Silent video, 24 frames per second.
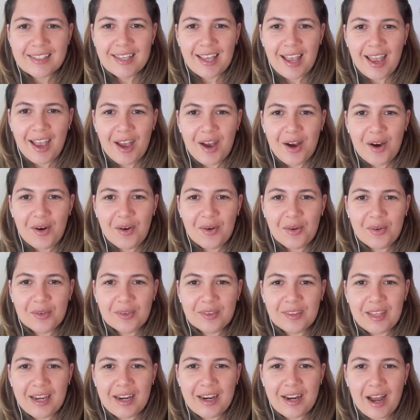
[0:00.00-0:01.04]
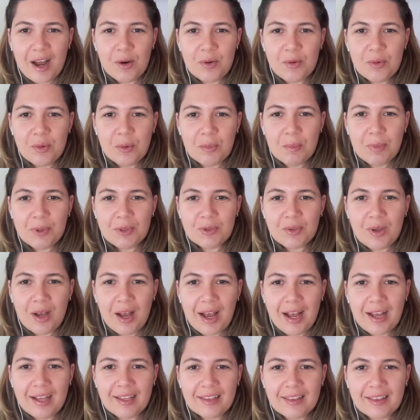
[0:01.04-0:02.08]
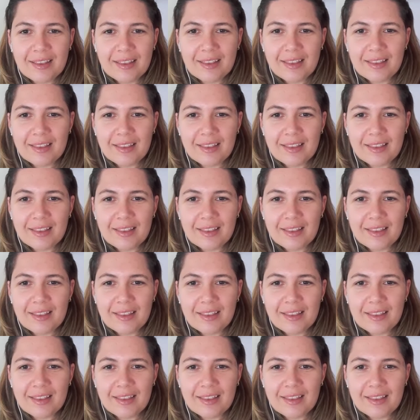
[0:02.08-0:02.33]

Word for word: Tel tem algum pessoal. Ah,